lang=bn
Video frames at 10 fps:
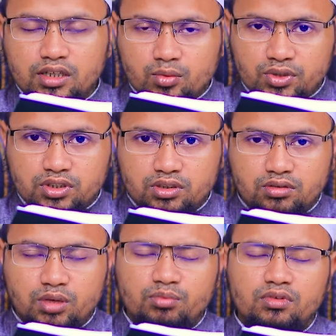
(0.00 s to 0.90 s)
টপ প্রসিদ্ধ
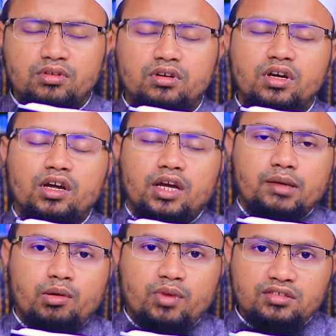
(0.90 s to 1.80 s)
ইবনু
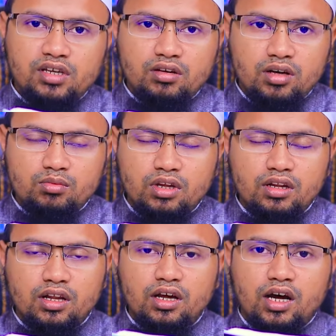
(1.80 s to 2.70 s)
ইমাম নাসাই
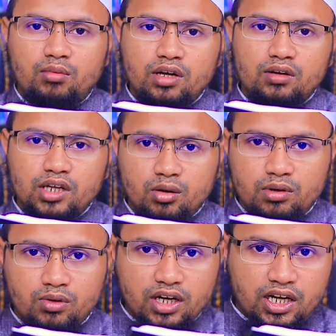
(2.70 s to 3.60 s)
রহিমহল্লা আমালুল
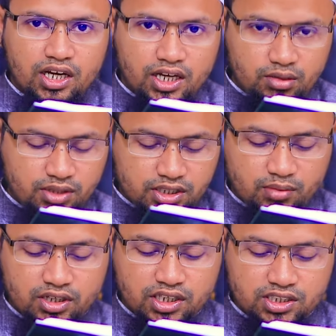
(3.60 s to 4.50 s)
ইয়মে ওয়াল্লাহ নামে
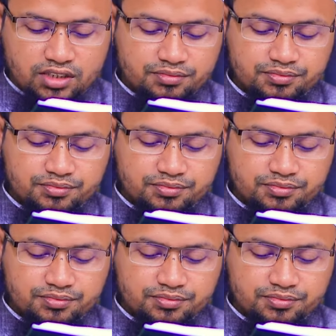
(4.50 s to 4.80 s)
কিতাব লিখেছেন